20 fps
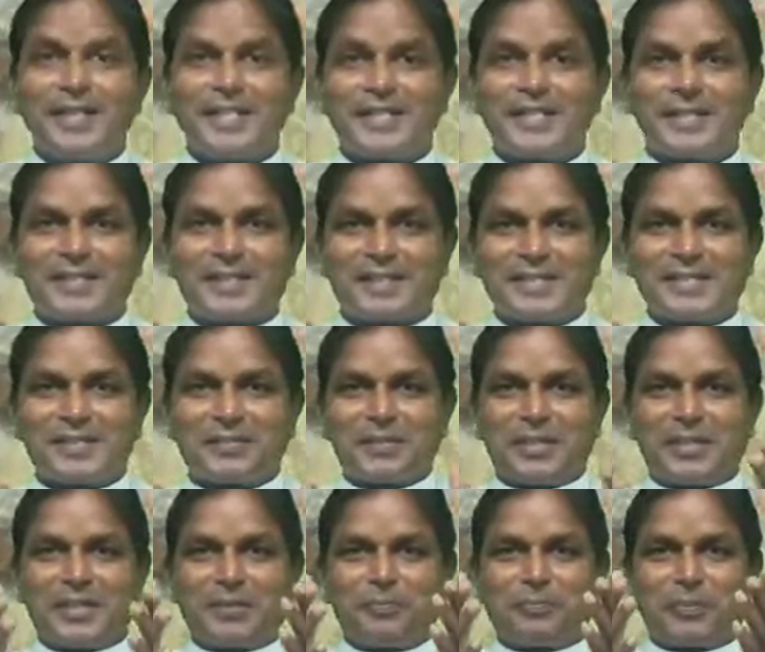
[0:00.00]
இயேசு
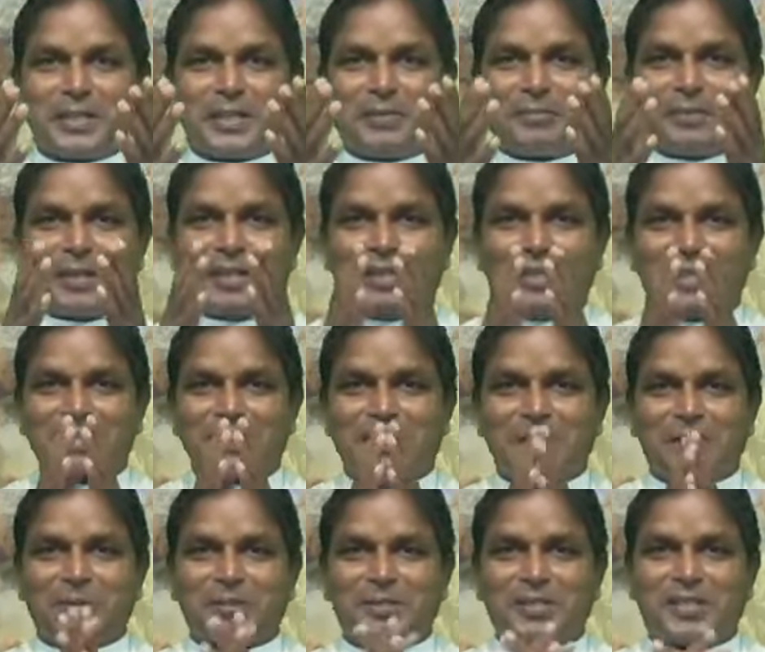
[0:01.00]
கிறிஸ்துவில் பிரியமுள்ள
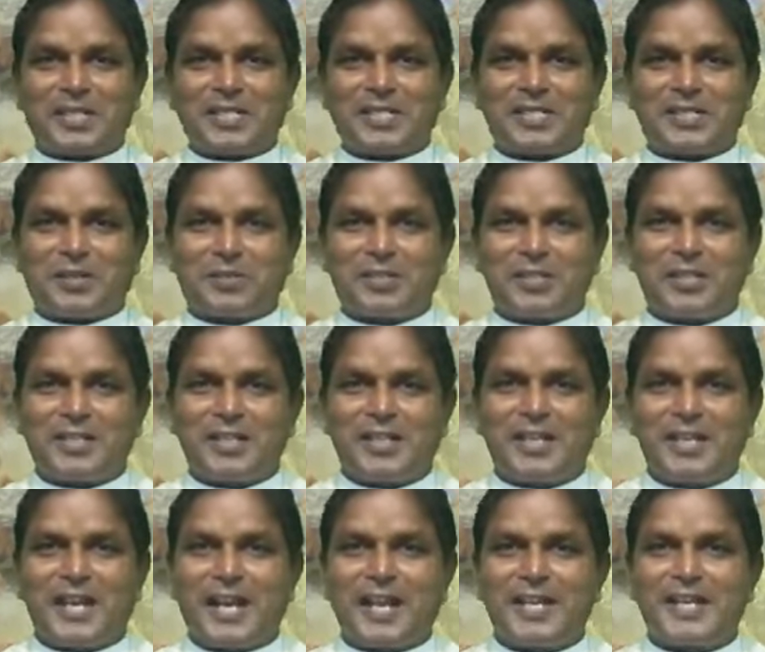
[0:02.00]
சகோதர சகோதரிகளே
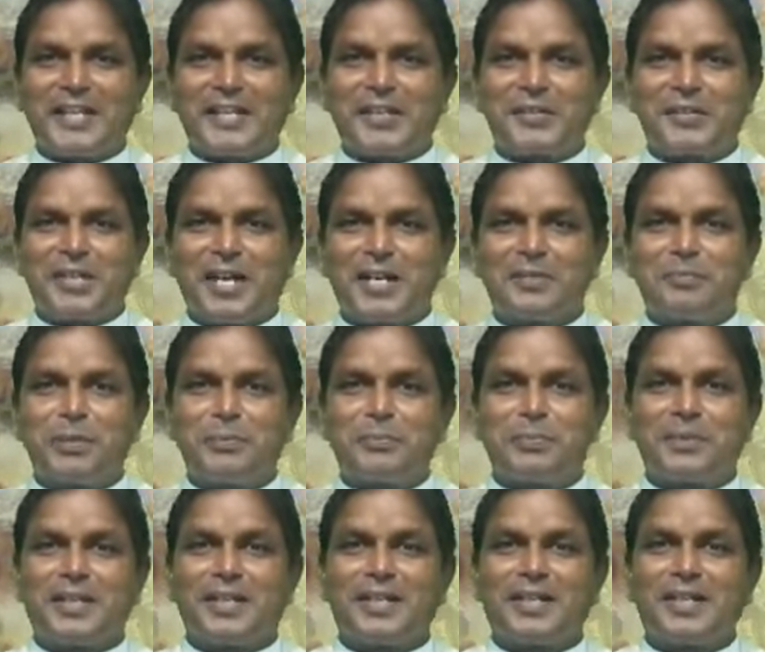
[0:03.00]
அன்னையுடைய அன்பு
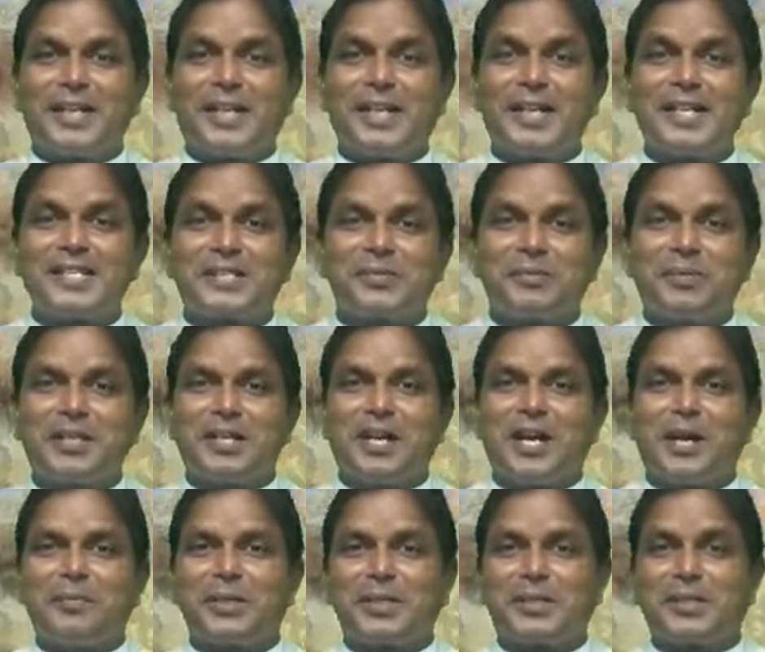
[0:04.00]
பிள்ளைகளே இயேசுடைய
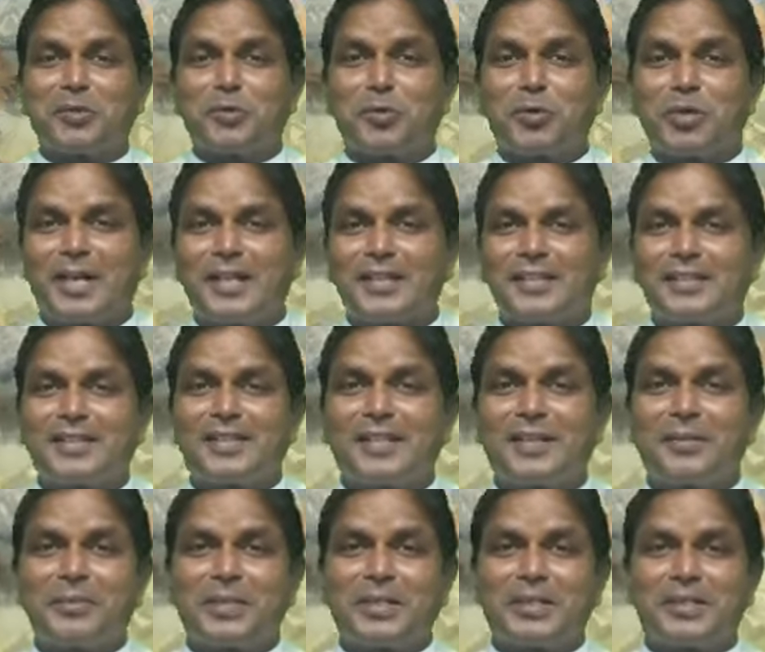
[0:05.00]
ராமத்தில் உங்கள்
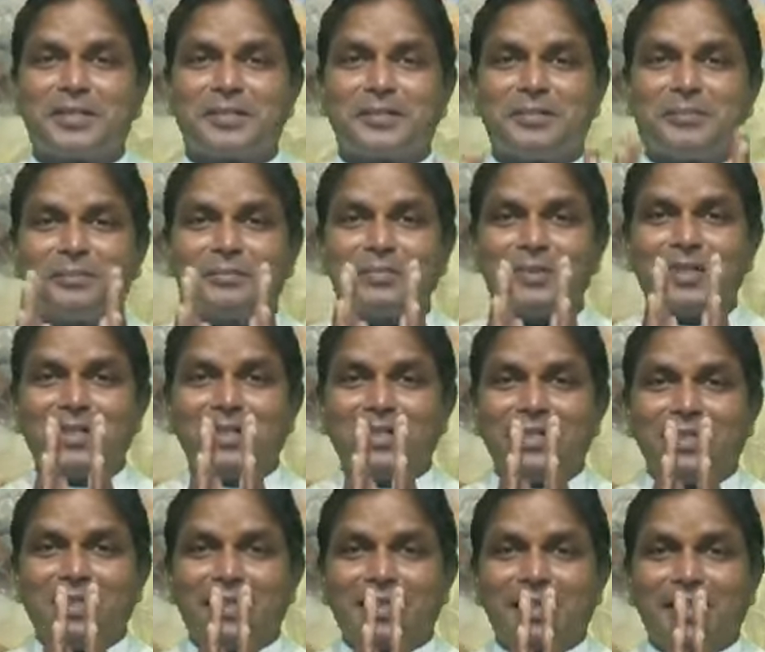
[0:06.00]
அத்தனை பேருக்கும்
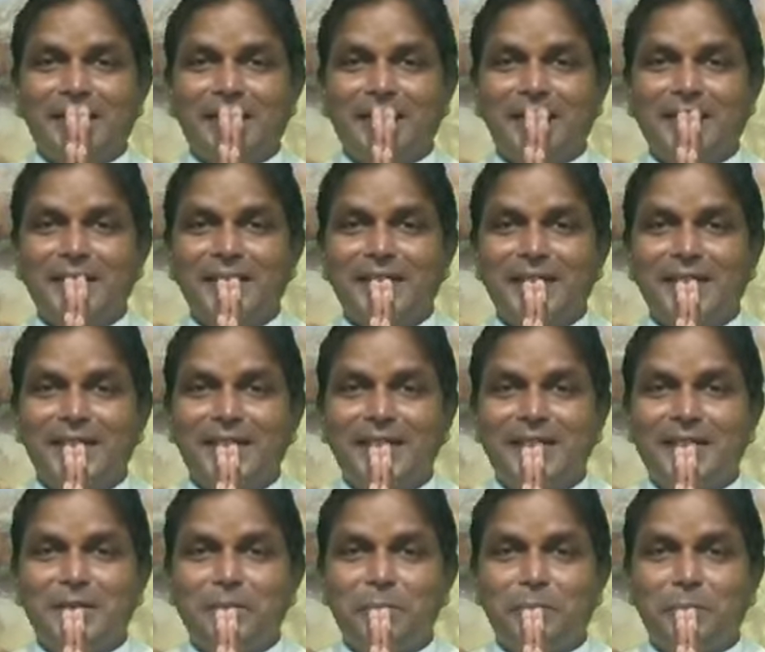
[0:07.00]
என் இனிய
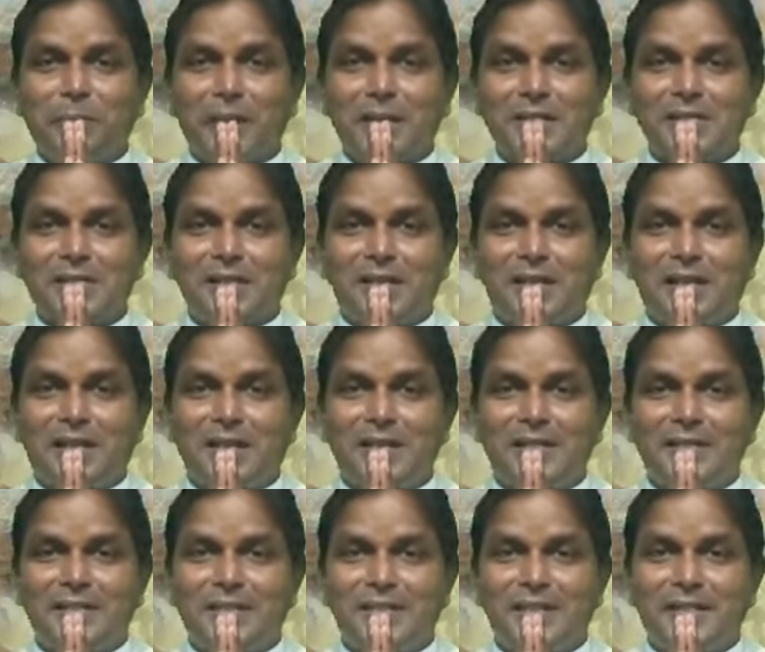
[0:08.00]
பாஸ்கா
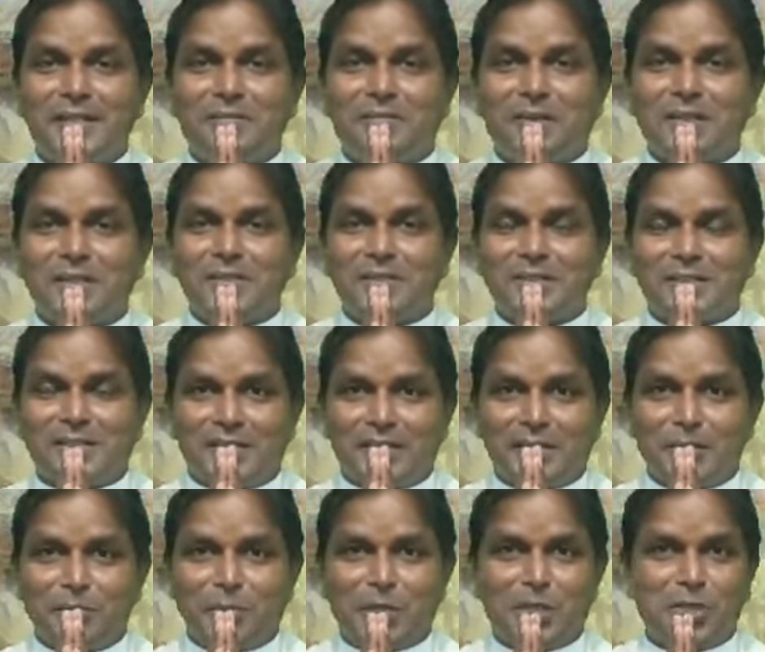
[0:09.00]
நல்
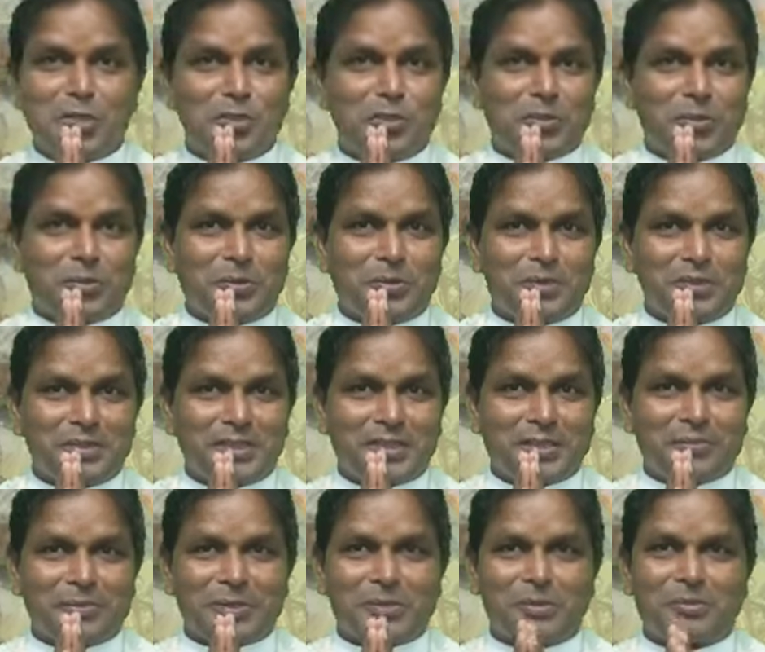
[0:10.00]
வாழ்த்துக்களை மகிழ்ச்சியோடு
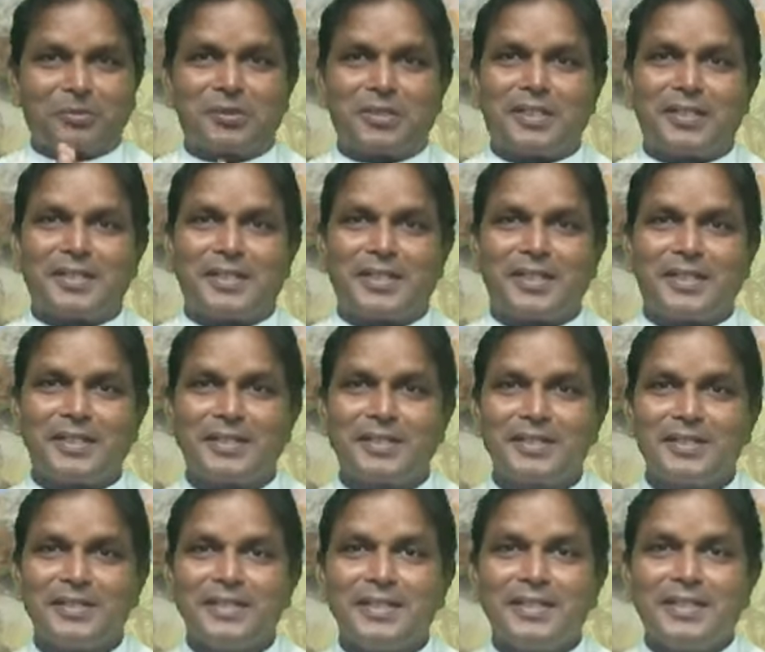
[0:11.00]
தெரிவித்துக் கொள்கின்றேன்
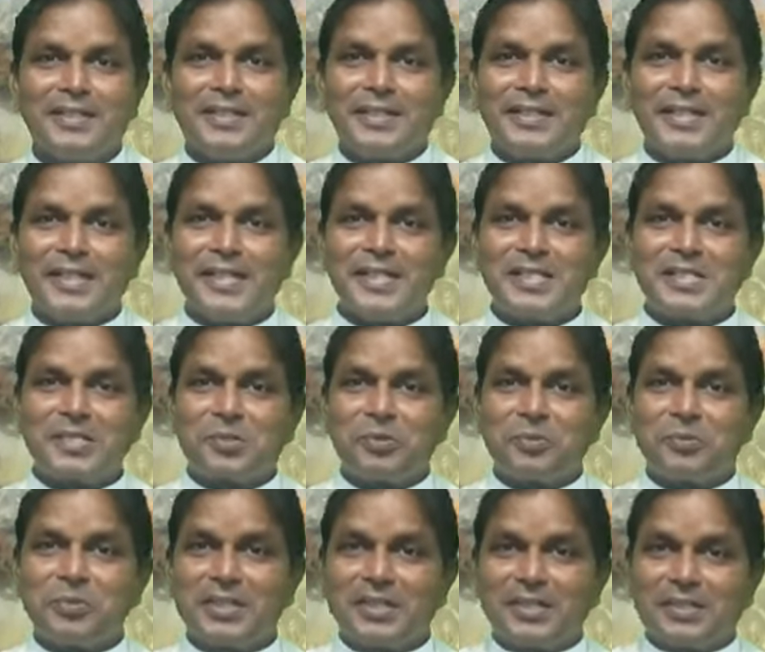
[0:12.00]
இயேசு
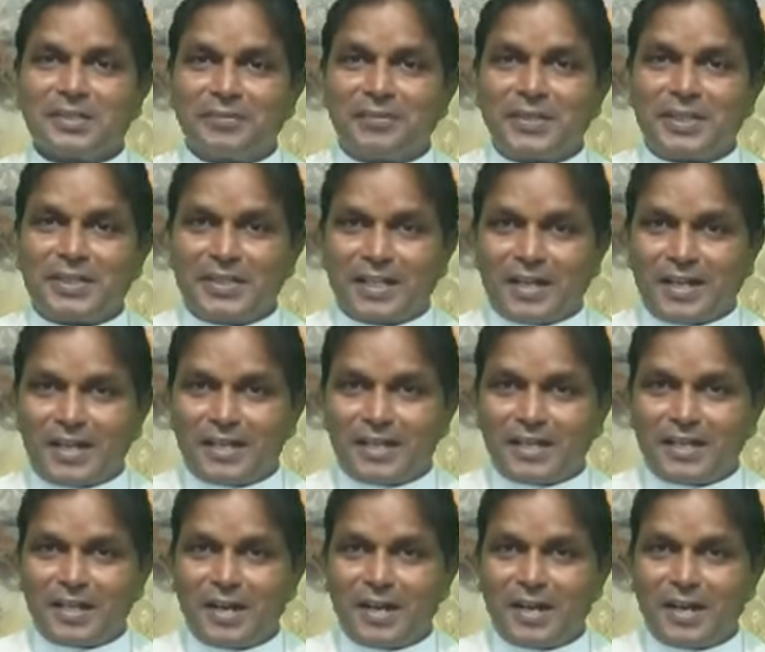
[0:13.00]
உயிர்த்து விட்டார்